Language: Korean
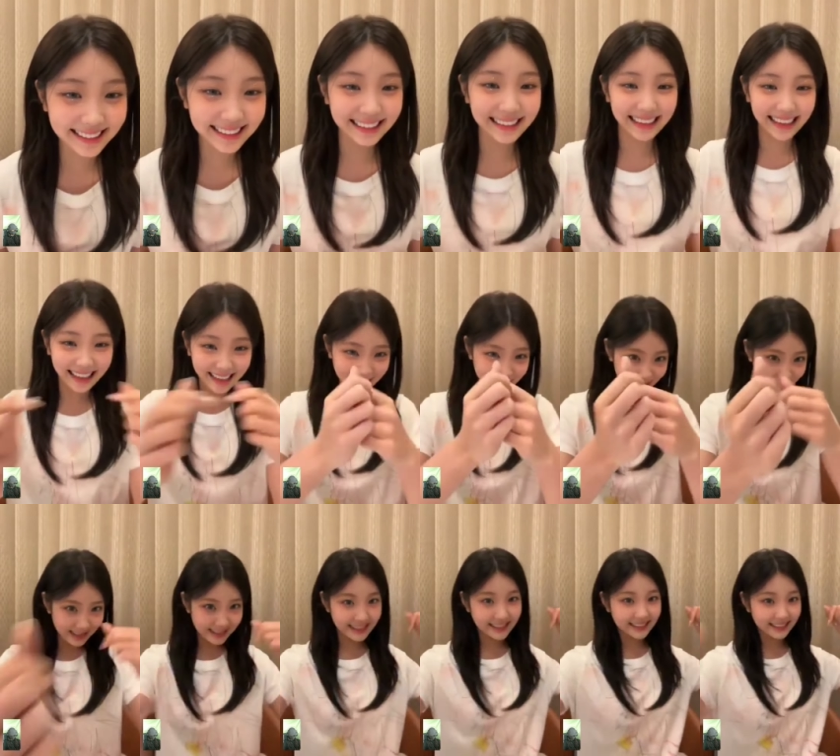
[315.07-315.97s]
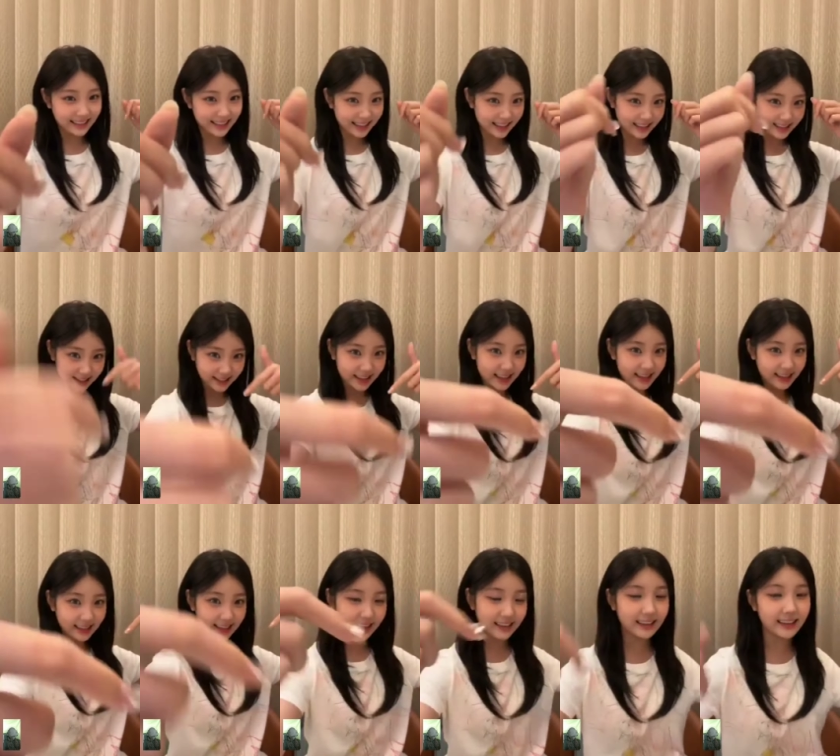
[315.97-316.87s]
이게 사실 이렇게 탁
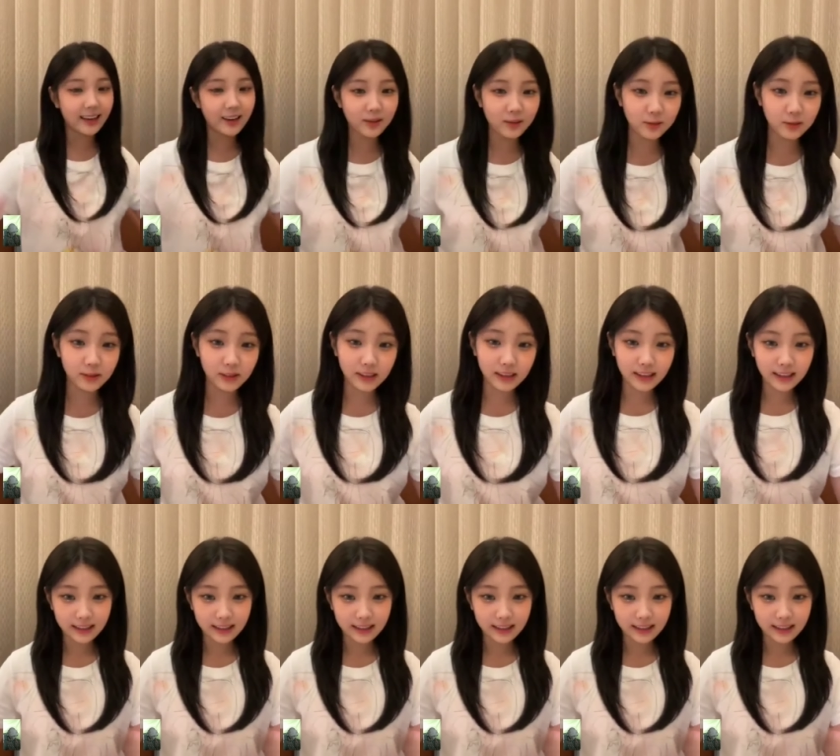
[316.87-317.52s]
하고